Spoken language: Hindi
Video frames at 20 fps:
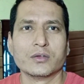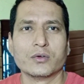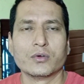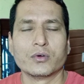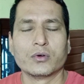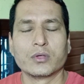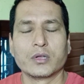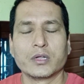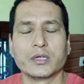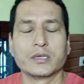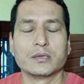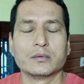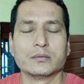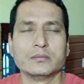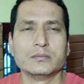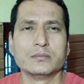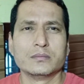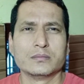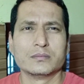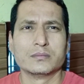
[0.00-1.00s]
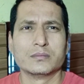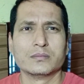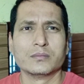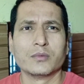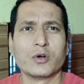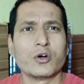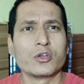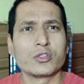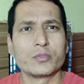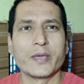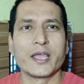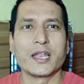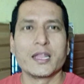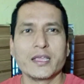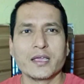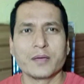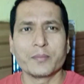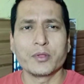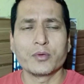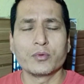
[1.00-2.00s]
और बहुत पहले
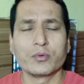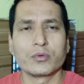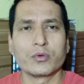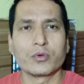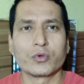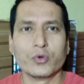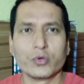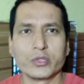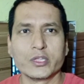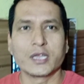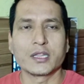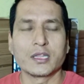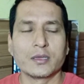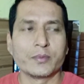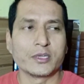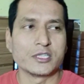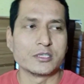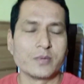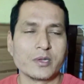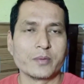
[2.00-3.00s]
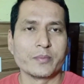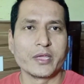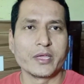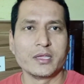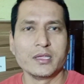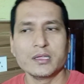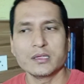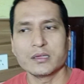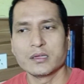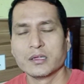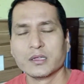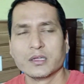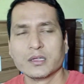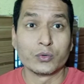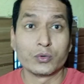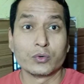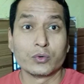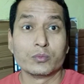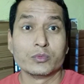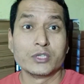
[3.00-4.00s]
ही हमने उनको खो दिया था बचपन में ही
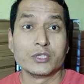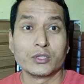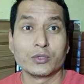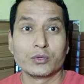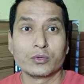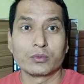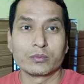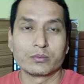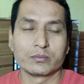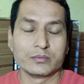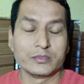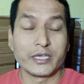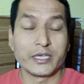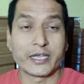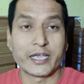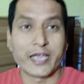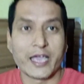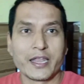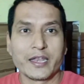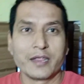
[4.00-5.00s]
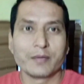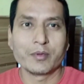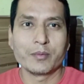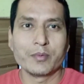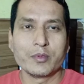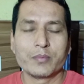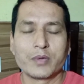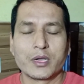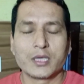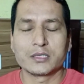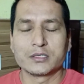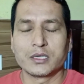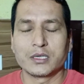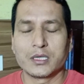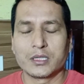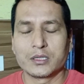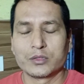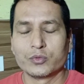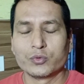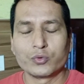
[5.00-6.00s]
तो मुझे तो ये कहने में भी बड़ा
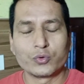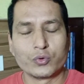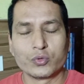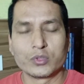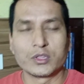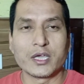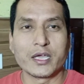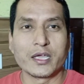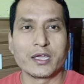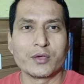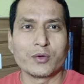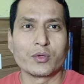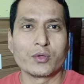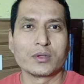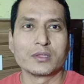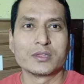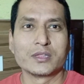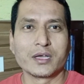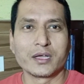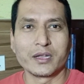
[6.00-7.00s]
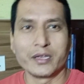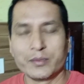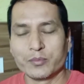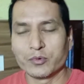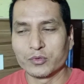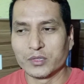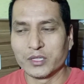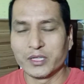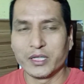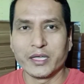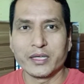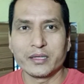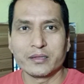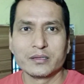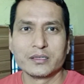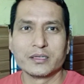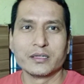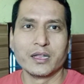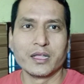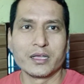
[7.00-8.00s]
सा दुख होता है और तकलीफ़ होती है
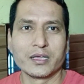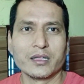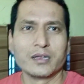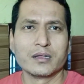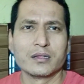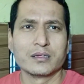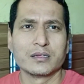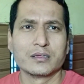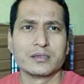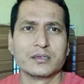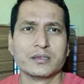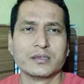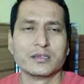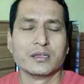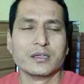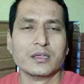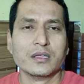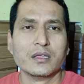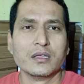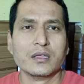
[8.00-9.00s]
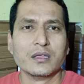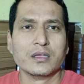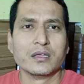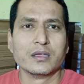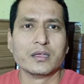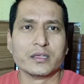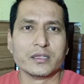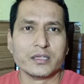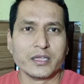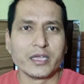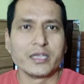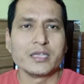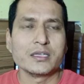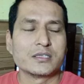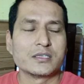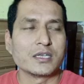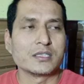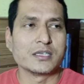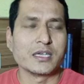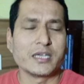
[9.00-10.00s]
लेकिन यही सच